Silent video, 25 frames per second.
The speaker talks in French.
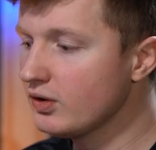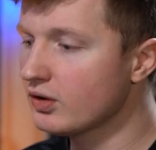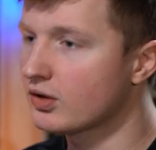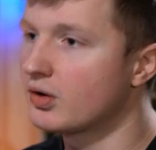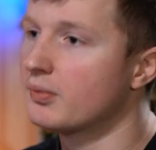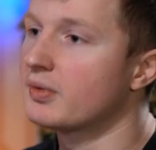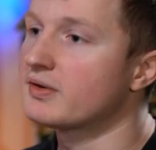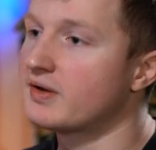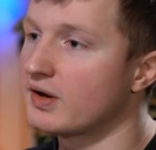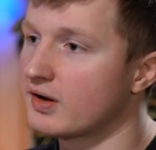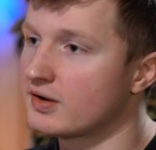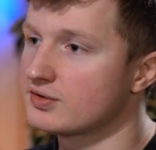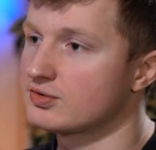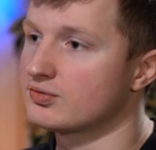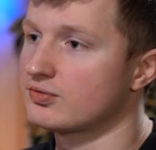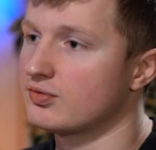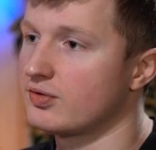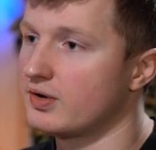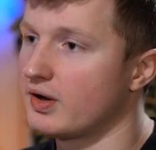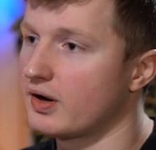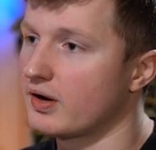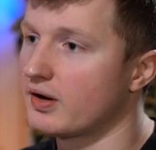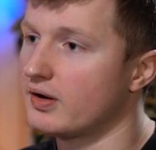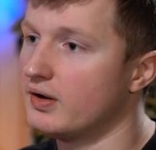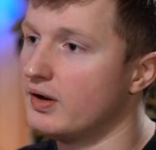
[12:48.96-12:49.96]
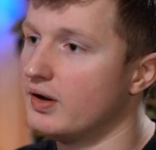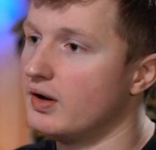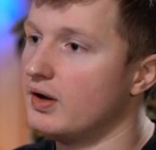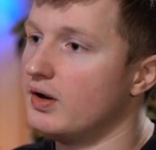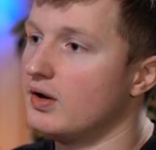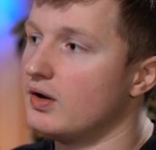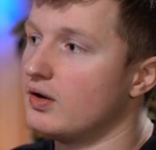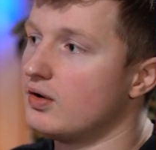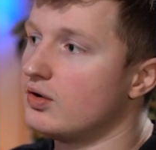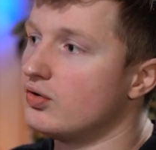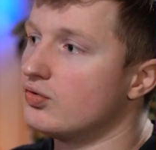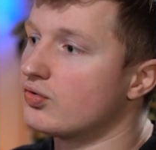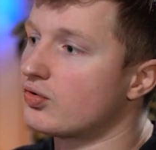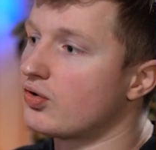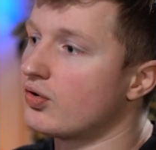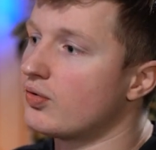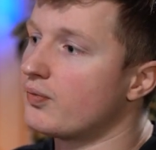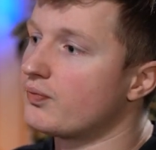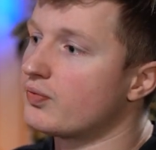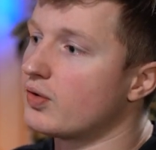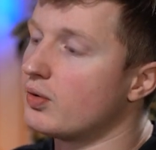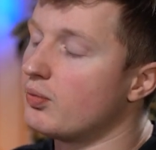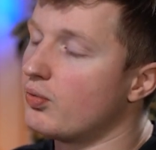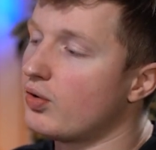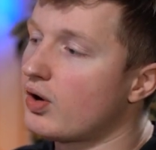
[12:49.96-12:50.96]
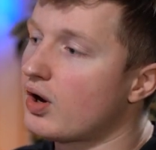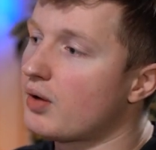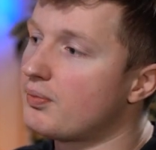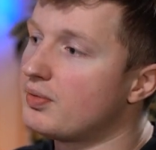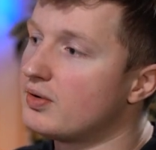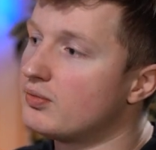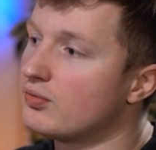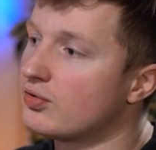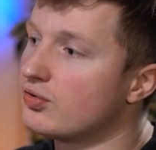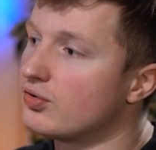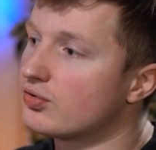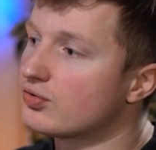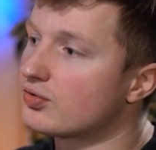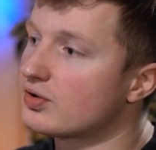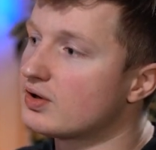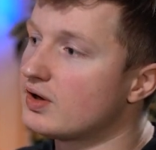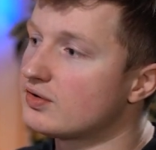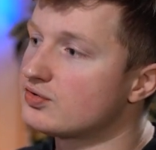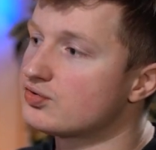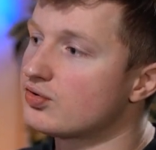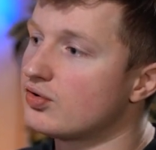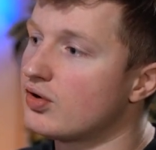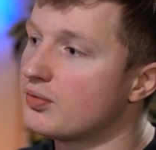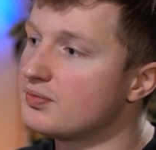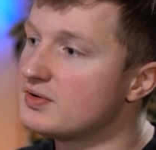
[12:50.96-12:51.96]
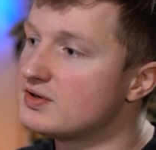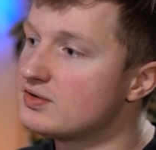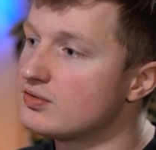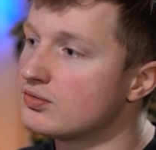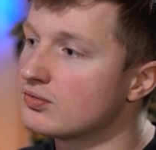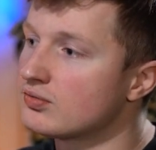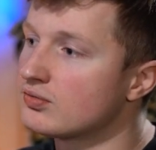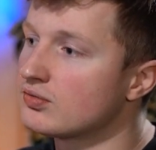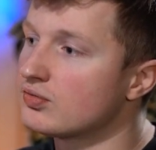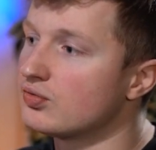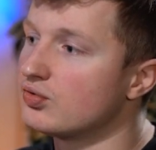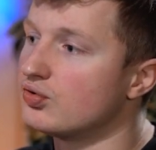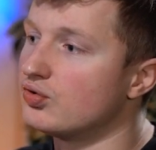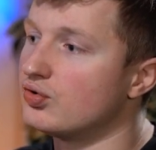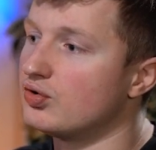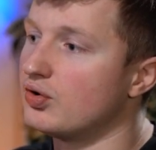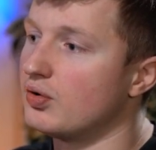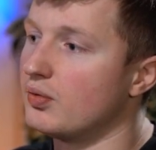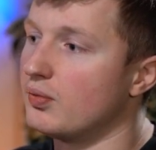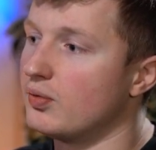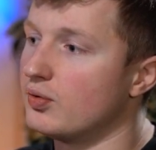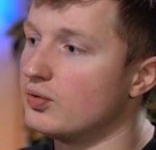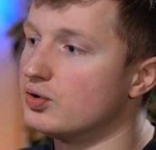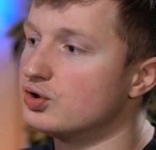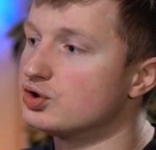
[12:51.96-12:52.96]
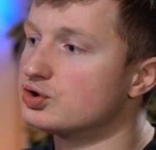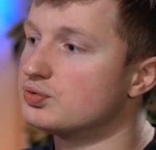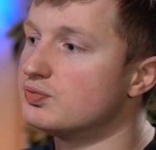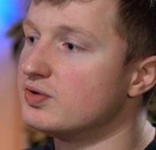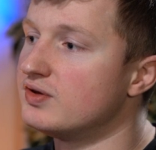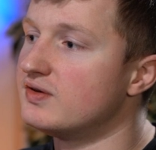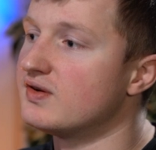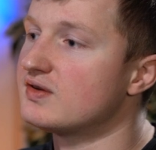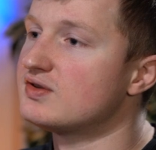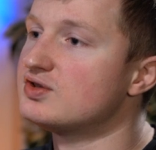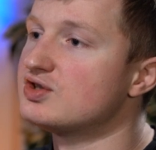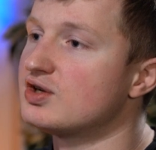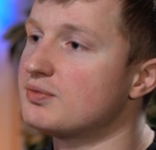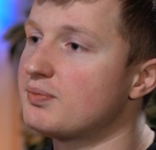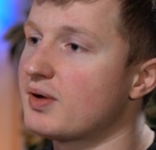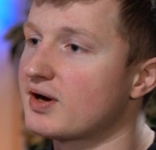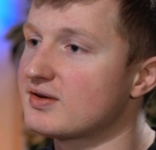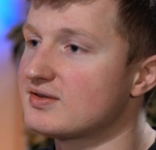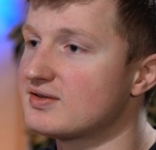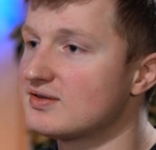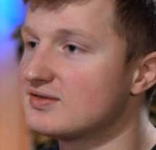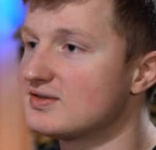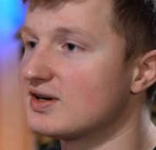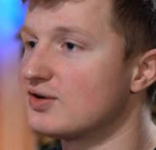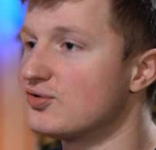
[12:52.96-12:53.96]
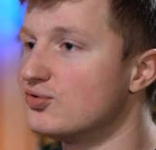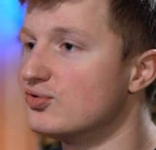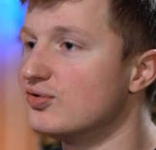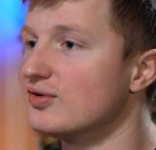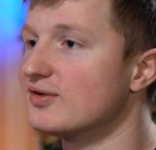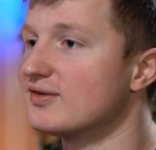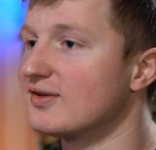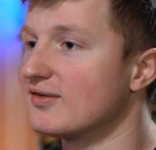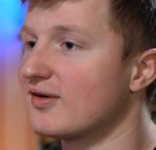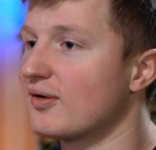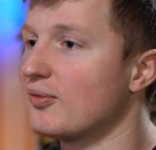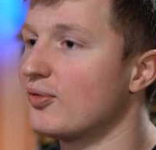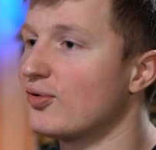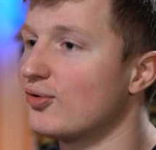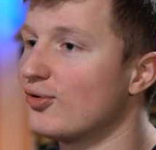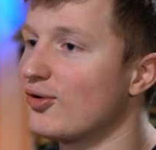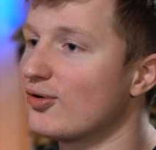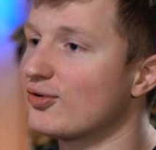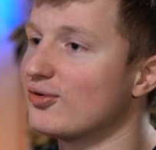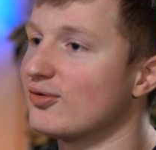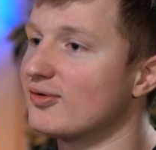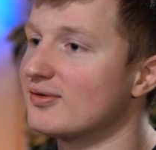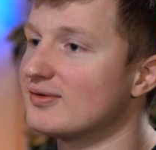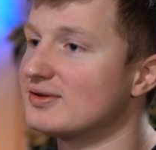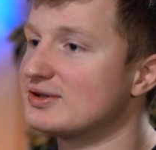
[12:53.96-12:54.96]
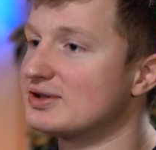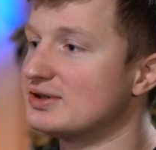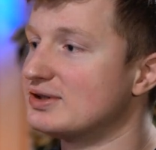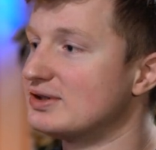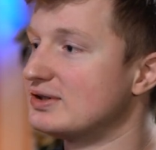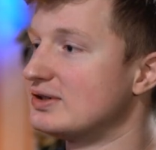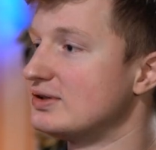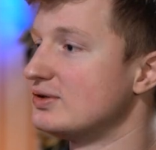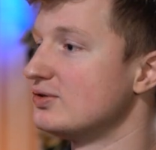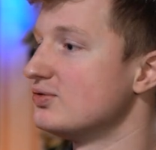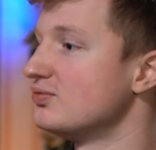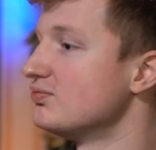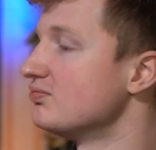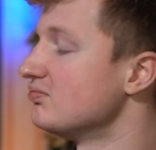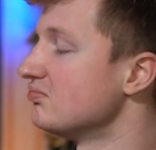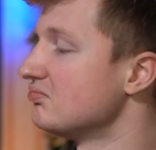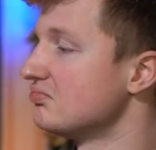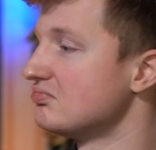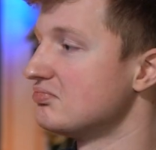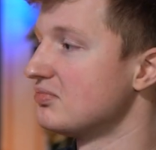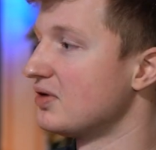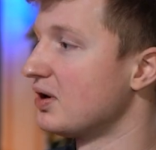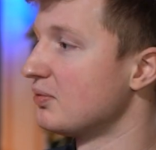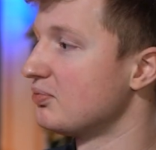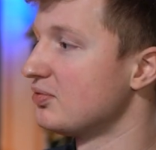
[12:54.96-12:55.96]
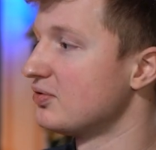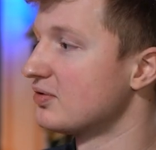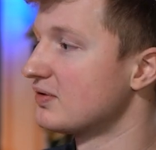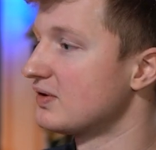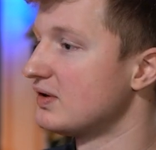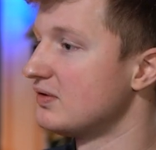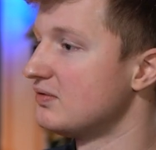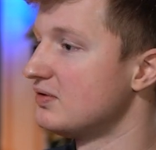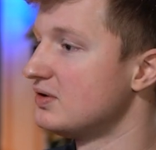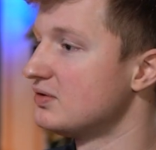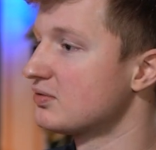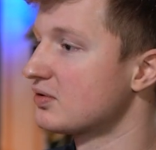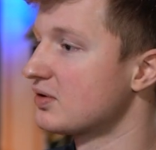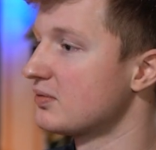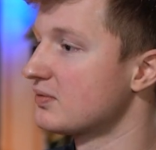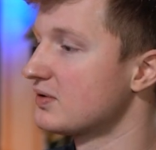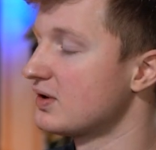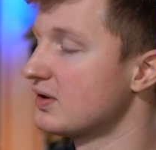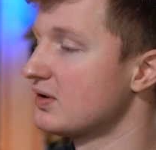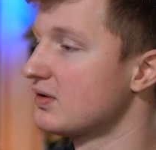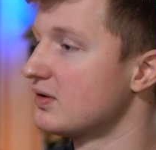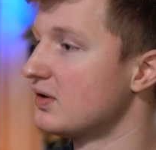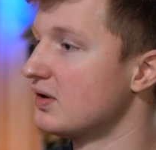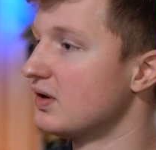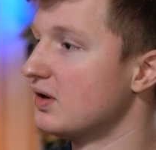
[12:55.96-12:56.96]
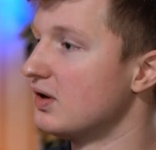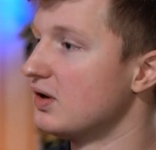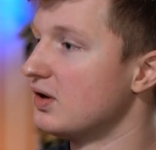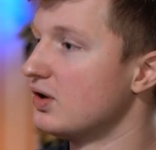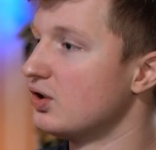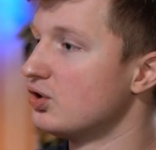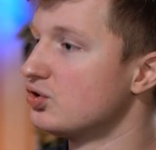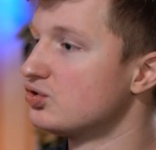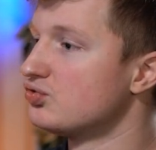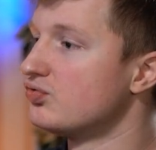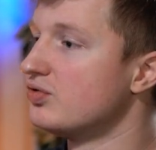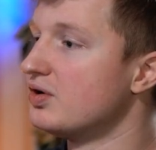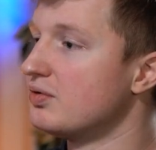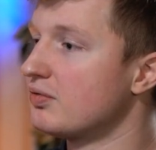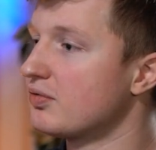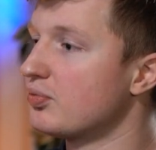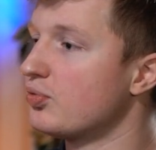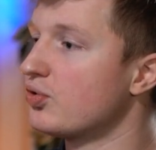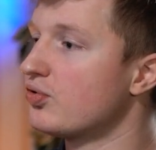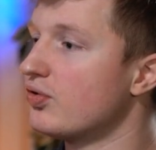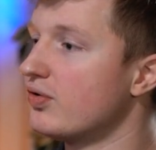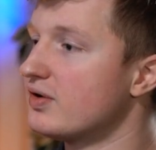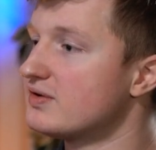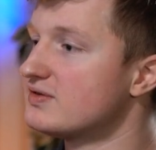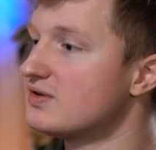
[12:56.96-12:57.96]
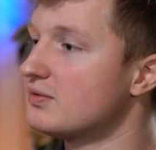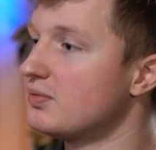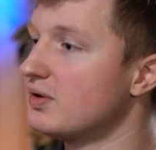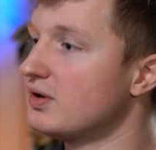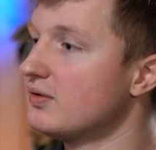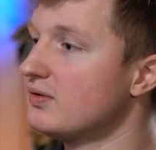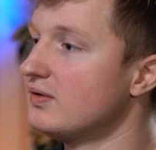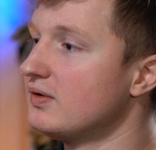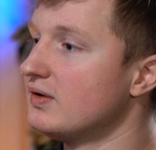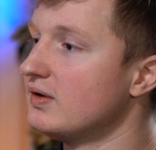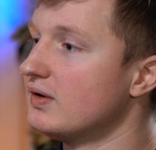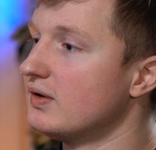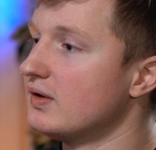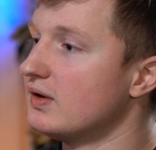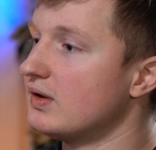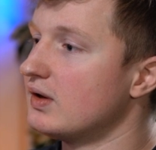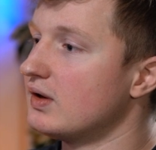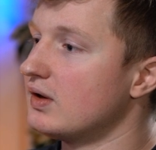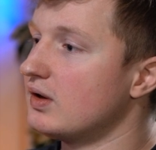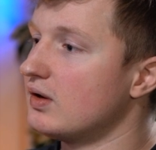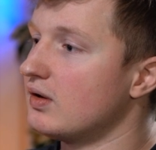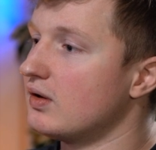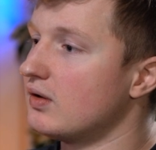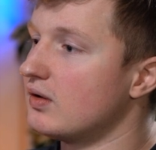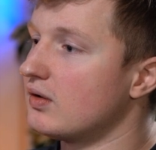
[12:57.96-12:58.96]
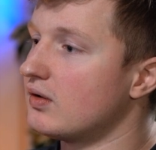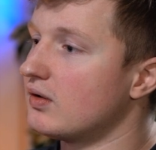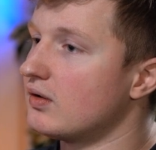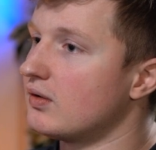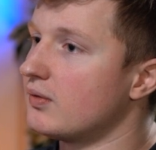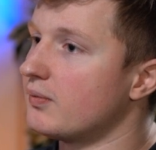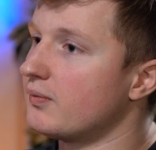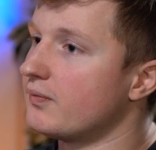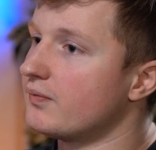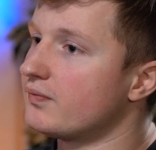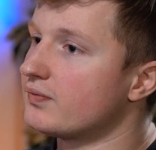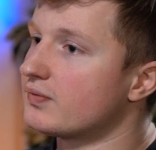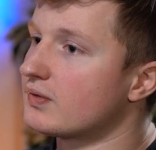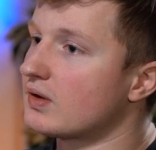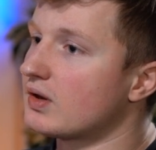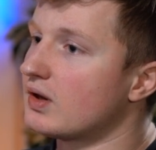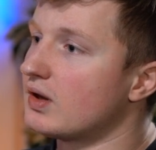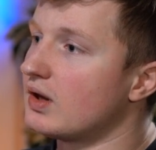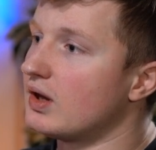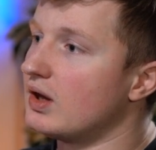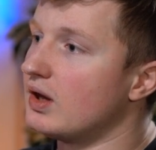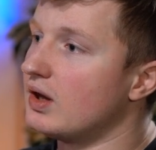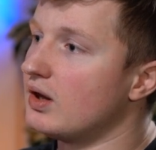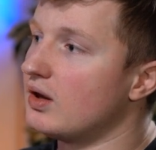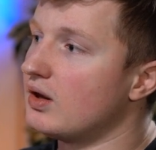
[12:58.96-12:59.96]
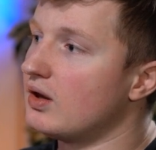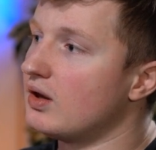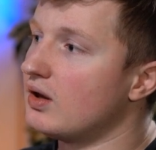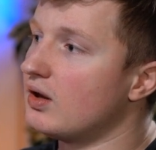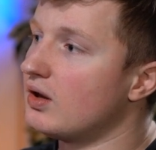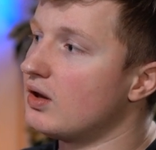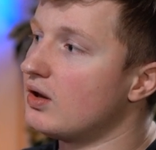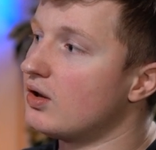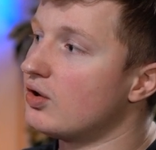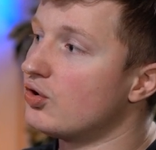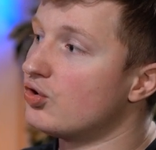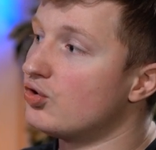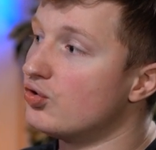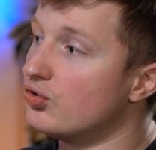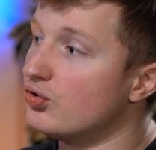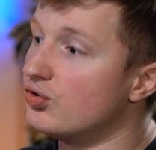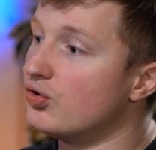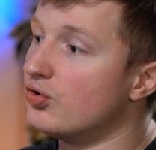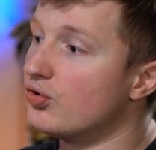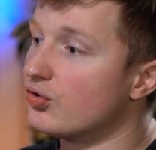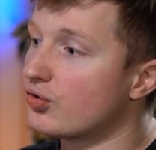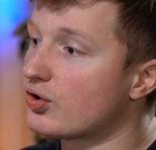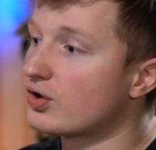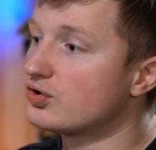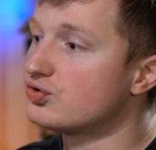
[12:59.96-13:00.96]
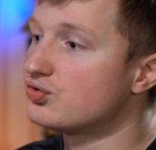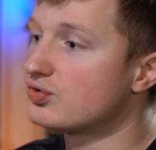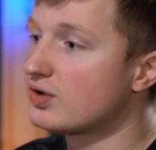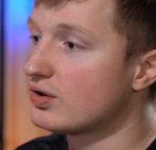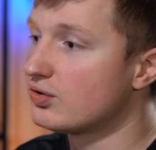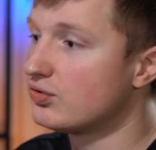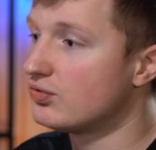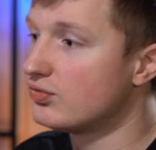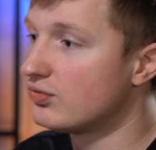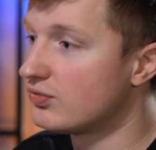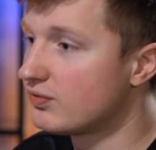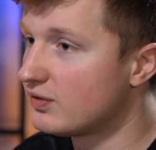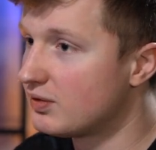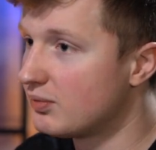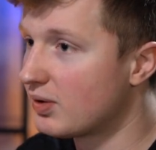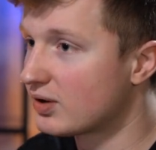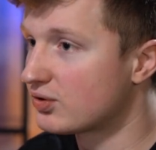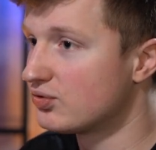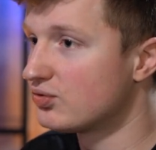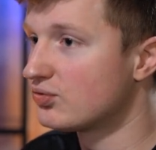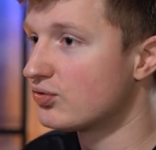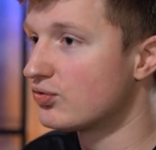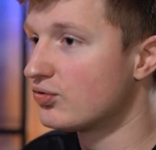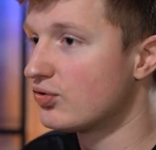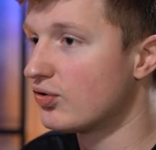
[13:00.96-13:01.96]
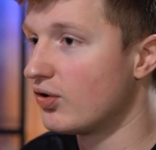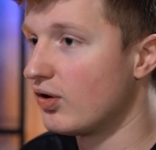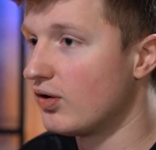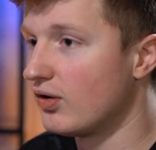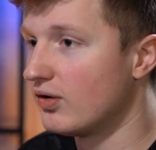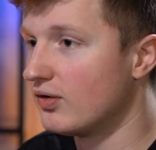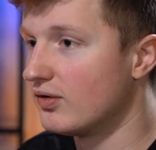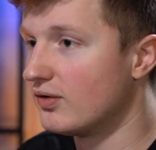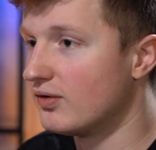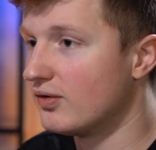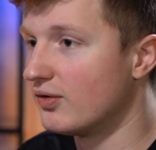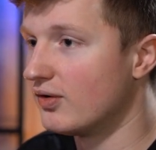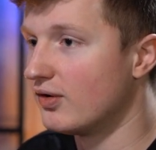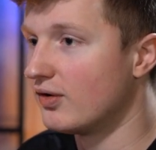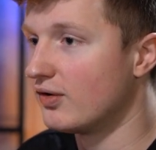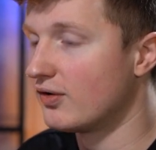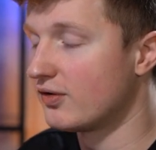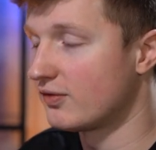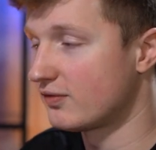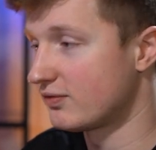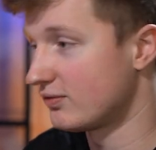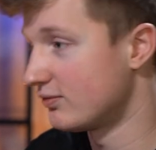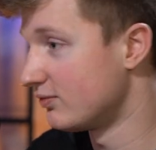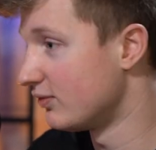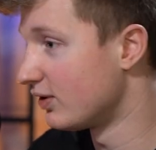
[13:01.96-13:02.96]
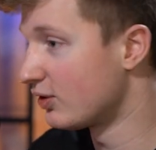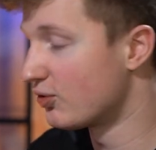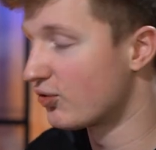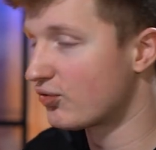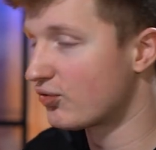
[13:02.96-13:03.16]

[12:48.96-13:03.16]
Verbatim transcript: Comme intégration, tu vas dire. Donc, moi, rapidement, le truc là, sur l'ambition, je me disais, si j'ai une parisienne, c'est cool, c'est vraiment lourd, J'ai un peu dans cette vision comme ça. Je voulais beaucoup le SCP. Euh, et le résultat du feedback du concours, euh, des